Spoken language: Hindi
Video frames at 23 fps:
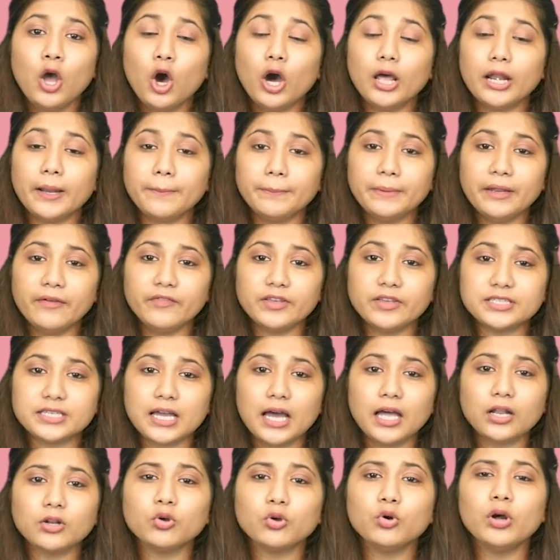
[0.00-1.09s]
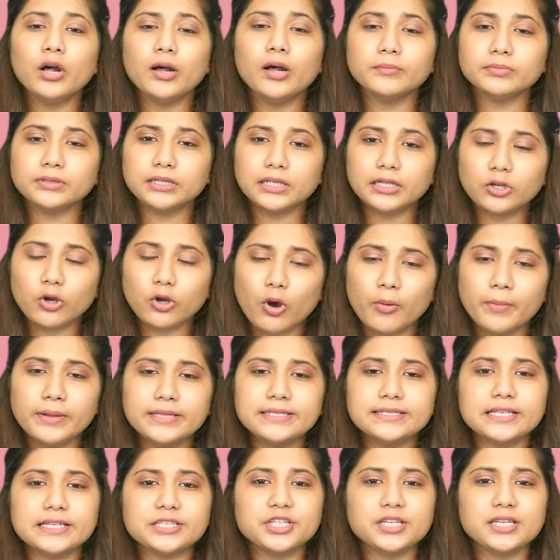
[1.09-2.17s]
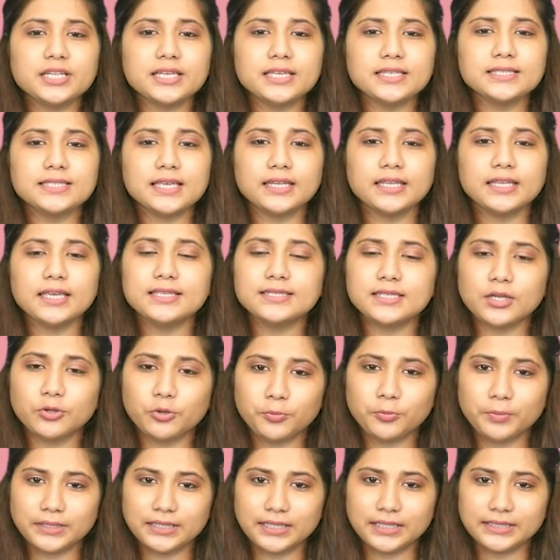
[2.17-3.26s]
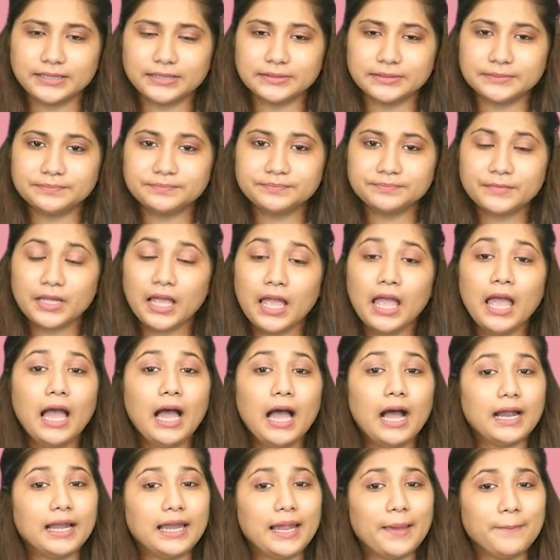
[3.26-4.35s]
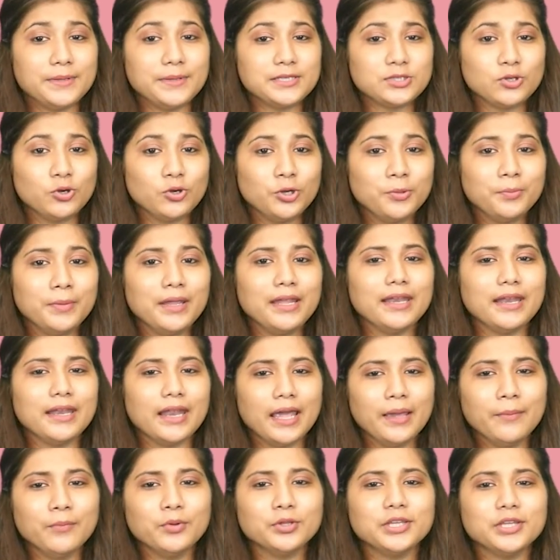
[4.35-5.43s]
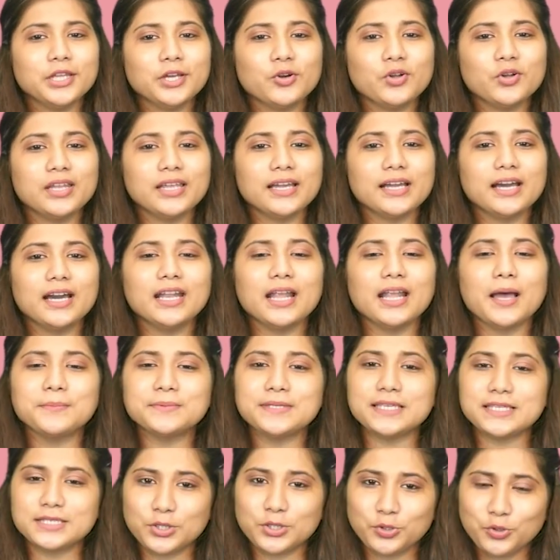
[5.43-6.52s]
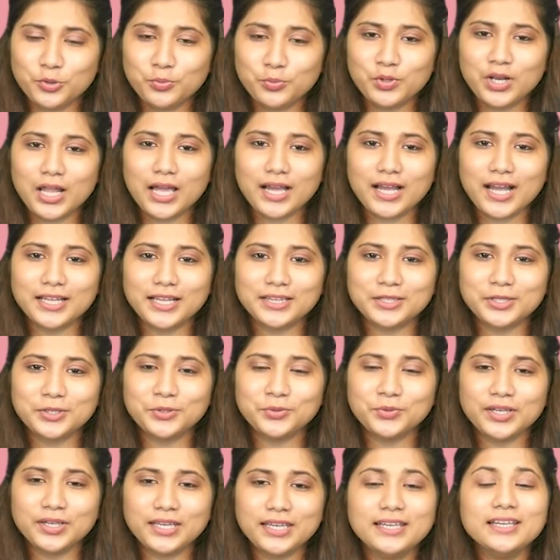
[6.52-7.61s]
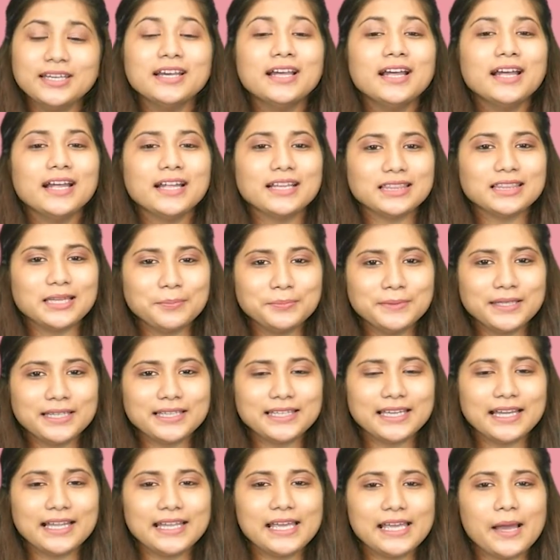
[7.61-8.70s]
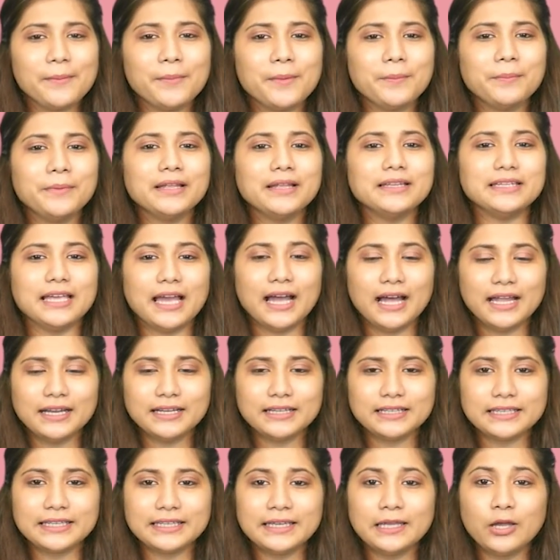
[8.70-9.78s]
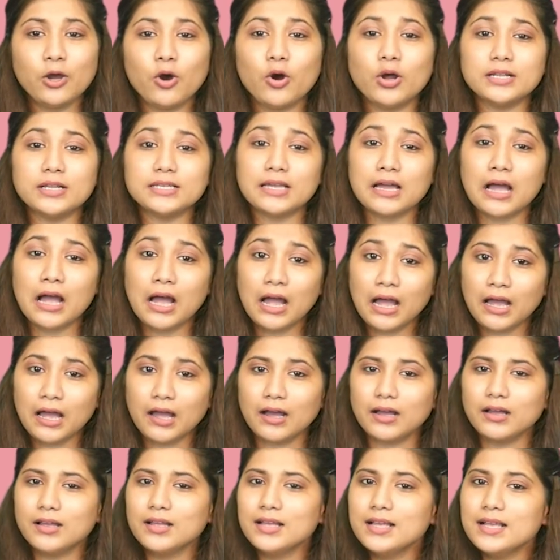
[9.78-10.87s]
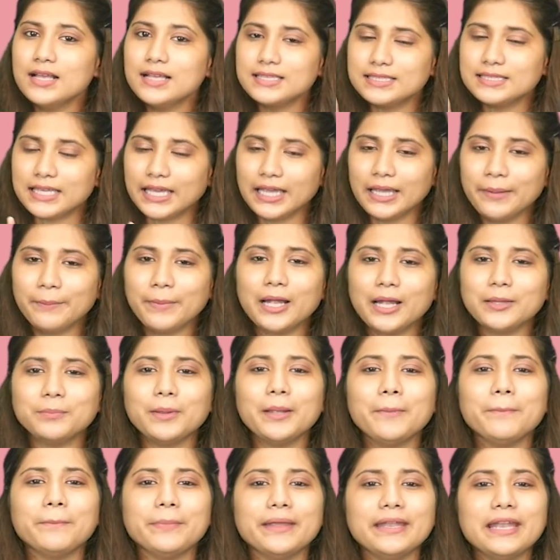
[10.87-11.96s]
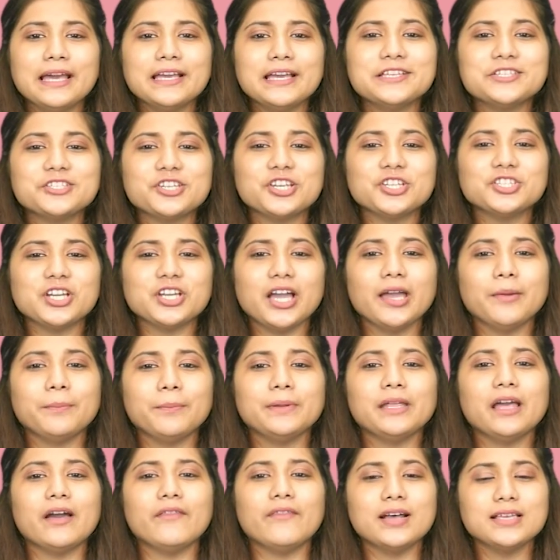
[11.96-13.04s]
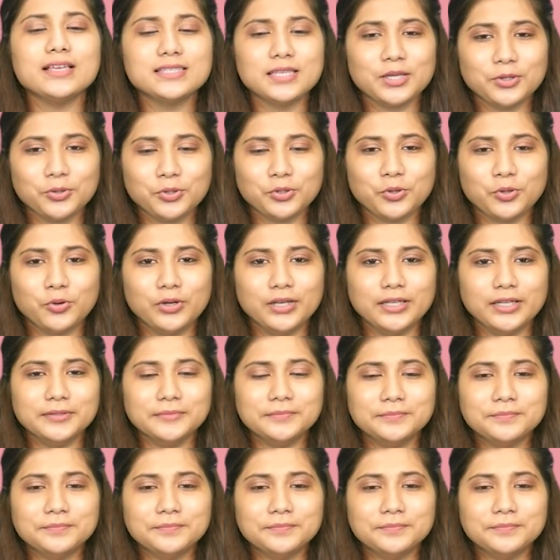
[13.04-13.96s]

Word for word: और अपने विचार को हम तक कमेंट सेक्शन के जरिए ज़रूर बताइए अगले एपिसोड में नए मुद्दे को लेकर आपसे जरूर मुलाकात करूंगी तब तक के लिए आप अपना ध्यान रखें और हाँ सही बात पर बिना हिचकिचाए अपनी आवाज़ ज़रूर खोलें